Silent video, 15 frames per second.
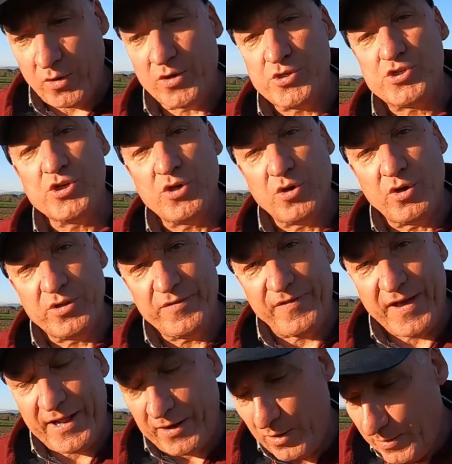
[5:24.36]
Ecco il cingolo di
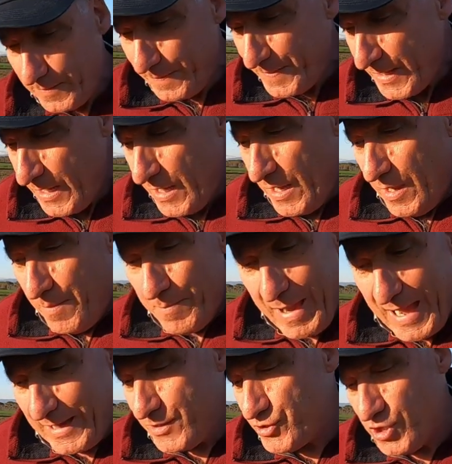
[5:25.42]
ferro
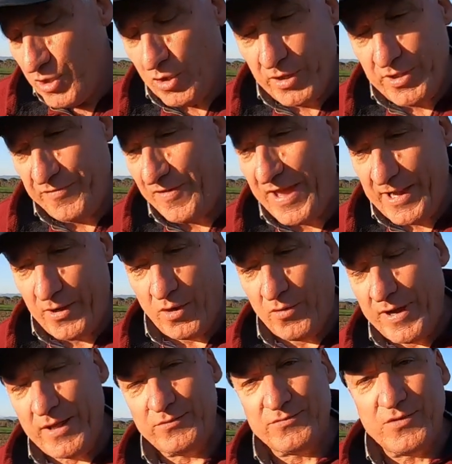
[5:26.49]
ma il cingolo di ferro
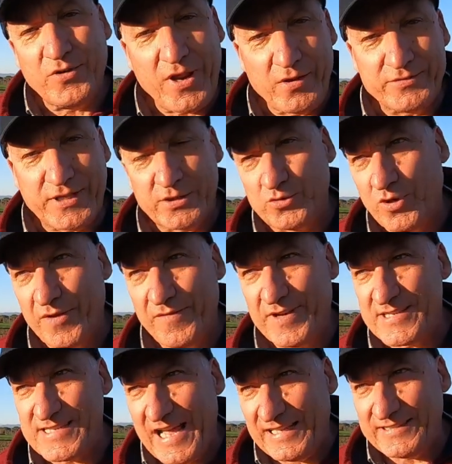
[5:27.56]
non è, un, non è, un, trattore
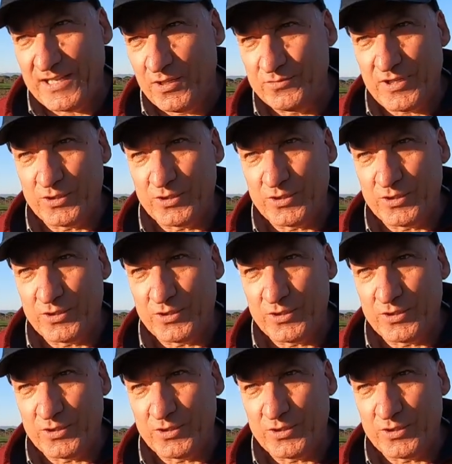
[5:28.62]
versatile, è un